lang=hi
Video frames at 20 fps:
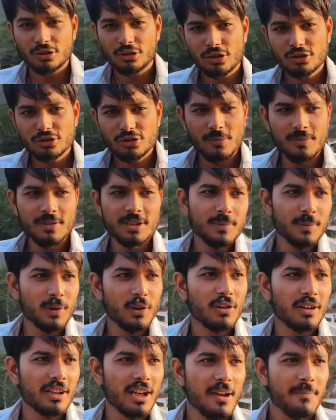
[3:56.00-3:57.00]
तो दोस्तों हम इस
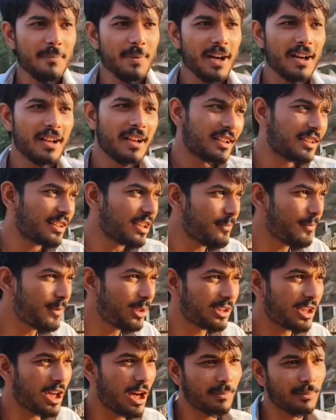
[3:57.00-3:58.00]
ब्लॉग को यहीं पेंट करते हैं
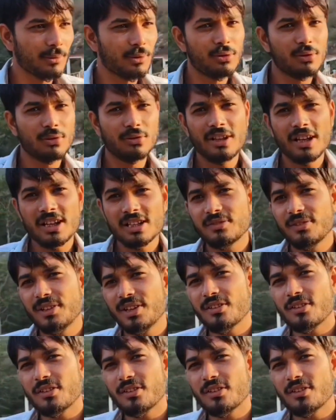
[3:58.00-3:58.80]
मिलते हैं आप लोगों को नेक्स्ट